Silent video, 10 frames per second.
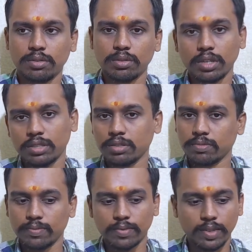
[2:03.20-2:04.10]
చూడొచ్చు
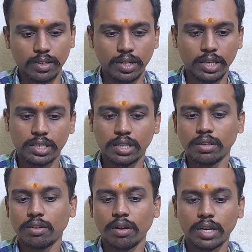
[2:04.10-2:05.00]
అనేసి
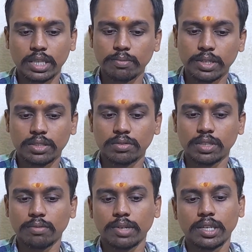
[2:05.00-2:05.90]
అయితే టాక్ అయితే మంచిగా
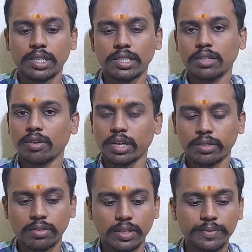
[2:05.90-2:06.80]
ఉందన్నమాట డీసెంట్ టాక్
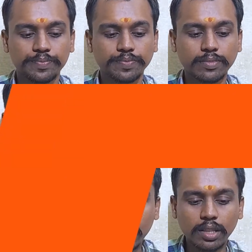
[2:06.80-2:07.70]
అయితే ఉంది
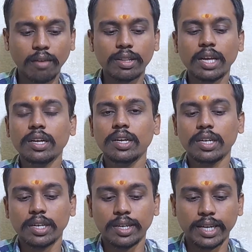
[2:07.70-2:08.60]
తర్వాత
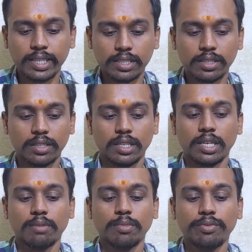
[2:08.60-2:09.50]
నెక్స్ట్
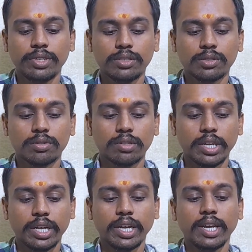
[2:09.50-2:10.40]
మూవీ
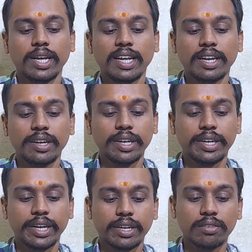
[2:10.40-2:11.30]
చూసుకుంటే
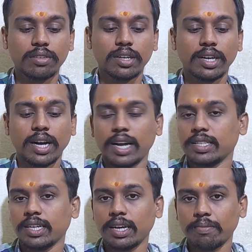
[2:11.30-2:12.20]
డిటెక్టివ్
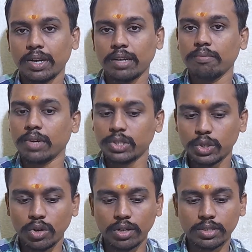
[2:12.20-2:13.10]
కార్తిక్ అనమాట మంచి
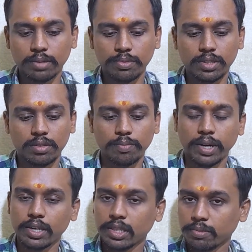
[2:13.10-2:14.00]
కాన్సెప్ట్తో
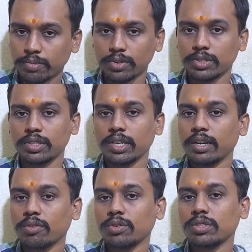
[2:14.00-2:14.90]
పాటు అయితే వచ్చారు
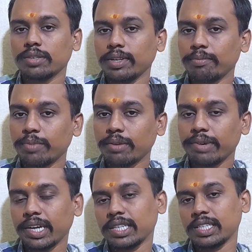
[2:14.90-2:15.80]
కానీ కొంచెం
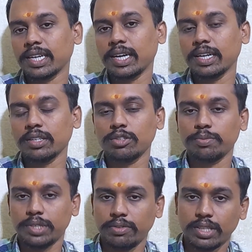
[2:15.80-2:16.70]
ఇంప్లిమెంటేషన్ కూడా
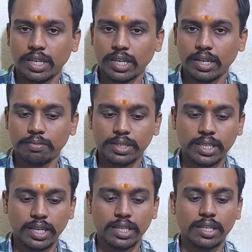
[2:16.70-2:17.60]
చూపించే విధానం కల్లా
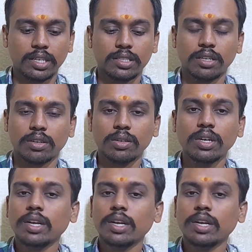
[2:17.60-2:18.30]
బిస్కెట్ అయిందని అనేసి అంటారు